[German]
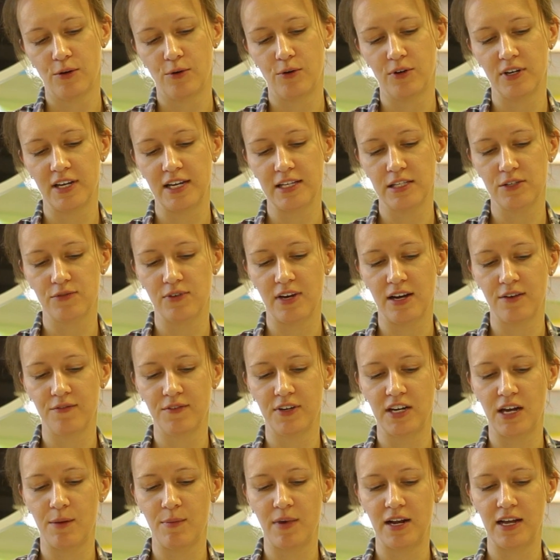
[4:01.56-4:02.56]
Und jetzt
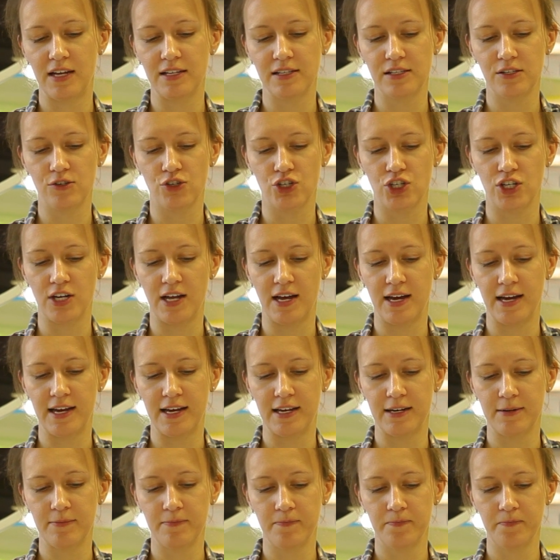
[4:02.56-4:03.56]
fangen wir da mal an zu
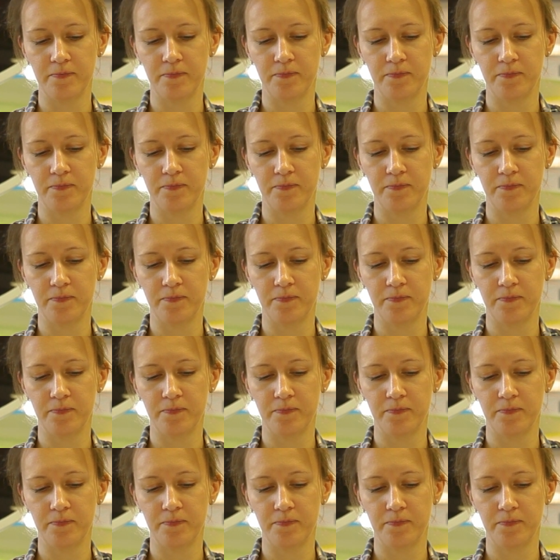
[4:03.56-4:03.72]
schneiden.